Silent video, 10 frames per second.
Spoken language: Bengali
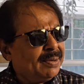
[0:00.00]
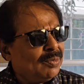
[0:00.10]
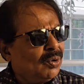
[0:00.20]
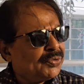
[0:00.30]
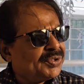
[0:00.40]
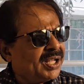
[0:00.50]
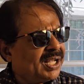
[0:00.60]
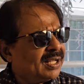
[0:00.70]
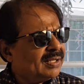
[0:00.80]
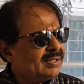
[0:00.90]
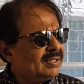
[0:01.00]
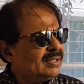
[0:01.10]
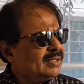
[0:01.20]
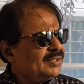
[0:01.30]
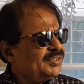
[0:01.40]
এই মুহূর্তে
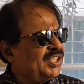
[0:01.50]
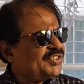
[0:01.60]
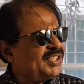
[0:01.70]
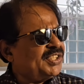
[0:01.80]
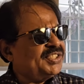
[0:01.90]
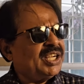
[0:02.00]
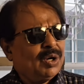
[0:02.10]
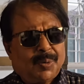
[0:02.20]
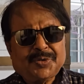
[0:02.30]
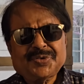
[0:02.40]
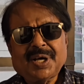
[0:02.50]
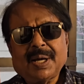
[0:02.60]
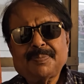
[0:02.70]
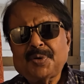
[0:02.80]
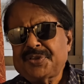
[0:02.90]
দেশের যে অবস্থা
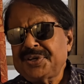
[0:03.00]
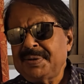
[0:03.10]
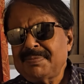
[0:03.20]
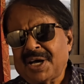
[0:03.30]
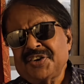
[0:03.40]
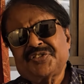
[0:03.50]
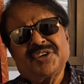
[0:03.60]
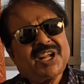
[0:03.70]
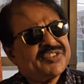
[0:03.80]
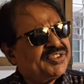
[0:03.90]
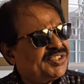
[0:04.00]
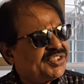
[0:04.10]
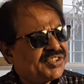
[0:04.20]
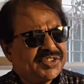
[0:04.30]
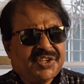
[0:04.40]
প্রতিটি মানুষই
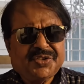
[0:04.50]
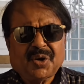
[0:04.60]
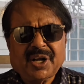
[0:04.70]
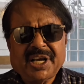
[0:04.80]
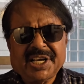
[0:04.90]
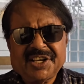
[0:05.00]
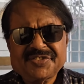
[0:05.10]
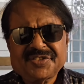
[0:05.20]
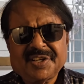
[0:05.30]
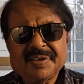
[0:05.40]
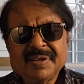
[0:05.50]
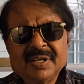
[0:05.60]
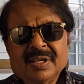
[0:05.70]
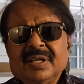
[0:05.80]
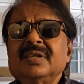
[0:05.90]
রাজনীতির সাথে জড়ায় গেছে
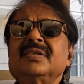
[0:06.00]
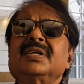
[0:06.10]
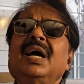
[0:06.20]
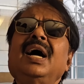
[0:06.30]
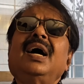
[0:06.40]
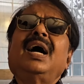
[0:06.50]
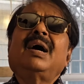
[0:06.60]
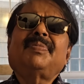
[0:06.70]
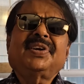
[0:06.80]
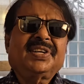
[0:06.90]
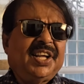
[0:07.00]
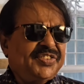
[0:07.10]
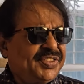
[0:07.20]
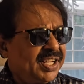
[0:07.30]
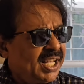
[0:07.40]
আপার ক্লাস
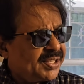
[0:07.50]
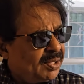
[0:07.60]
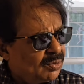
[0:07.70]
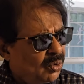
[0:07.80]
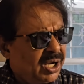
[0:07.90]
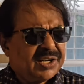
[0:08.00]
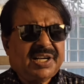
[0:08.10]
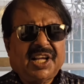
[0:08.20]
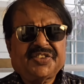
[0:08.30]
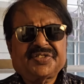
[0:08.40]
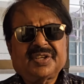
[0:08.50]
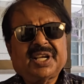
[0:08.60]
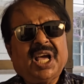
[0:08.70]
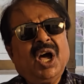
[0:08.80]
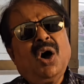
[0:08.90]
থেকে একদম লোয়ার ক্লাস
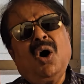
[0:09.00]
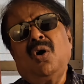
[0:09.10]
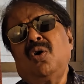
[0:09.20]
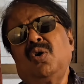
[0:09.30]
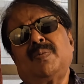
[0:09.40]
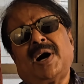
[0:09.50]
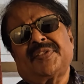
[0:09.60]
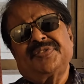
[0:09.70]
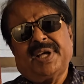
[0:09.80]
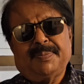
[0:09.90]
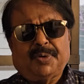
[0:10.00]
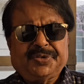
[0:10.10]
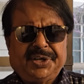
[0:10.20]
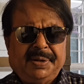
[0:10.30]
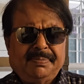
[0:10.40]
কেউ বাদ নাই
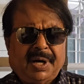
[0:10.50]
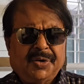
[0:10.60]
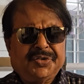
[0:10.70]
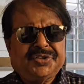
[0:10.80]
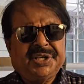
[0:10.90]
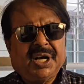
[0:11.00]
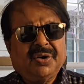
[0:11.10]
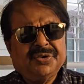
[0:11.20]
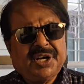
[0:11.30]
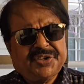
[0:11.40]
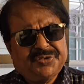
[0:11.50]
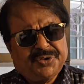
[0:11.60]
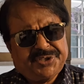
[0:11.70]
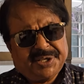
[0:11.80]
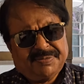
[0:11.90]
প্রতিটি মানুষই এখন
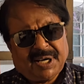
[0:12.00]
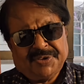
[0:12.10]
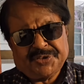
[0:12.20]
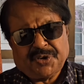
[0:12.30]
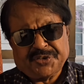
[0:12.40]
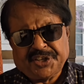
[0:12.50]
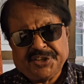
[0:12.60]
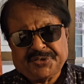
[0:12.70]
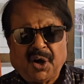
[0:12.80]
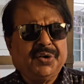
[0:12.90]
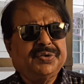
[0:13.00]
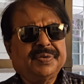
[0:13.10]
রাজনৈতিকভাবে সচেতন